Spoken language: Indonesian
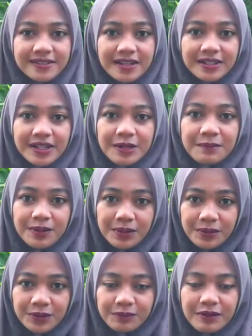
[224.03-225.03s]
Sedangkan
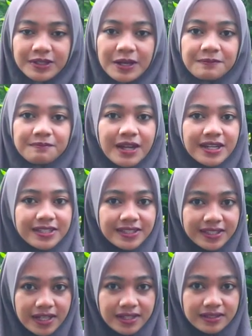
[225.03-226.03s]
menurut madhab
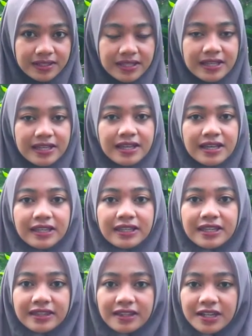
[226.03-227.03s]
Malikiyah,
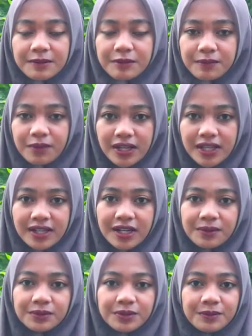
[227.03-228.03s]
kita
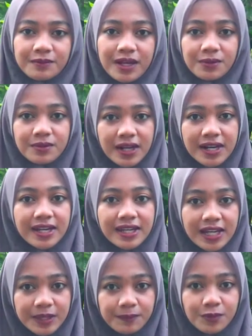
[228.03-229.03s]
diperbolehkan untuk melakukan
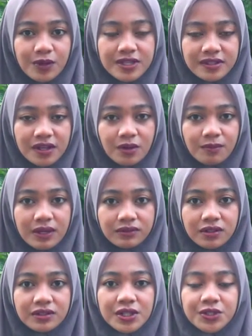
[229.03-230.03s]
niat puasa
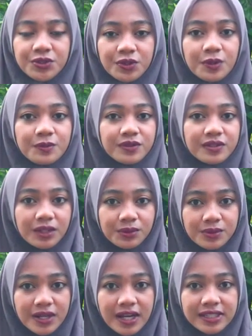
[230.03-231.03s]
Ramadan cukup
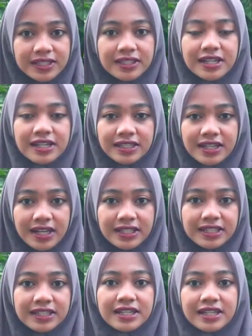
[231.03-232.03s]
satu kali,
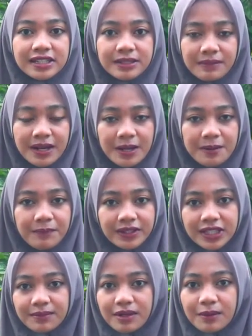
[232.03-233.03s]
yakni di malam
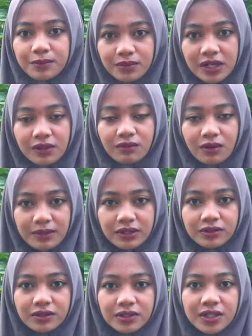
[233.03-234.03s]
pertama bulan
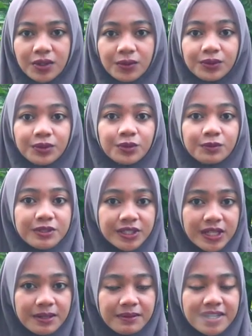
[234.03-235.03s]
Ramadan, untuk
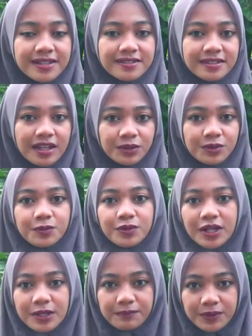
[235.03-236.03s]
menjamak satu
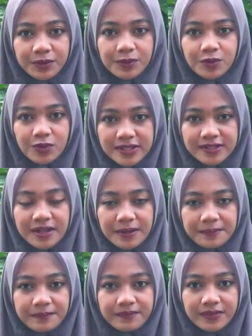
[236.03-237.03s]
bulan penuh puasa.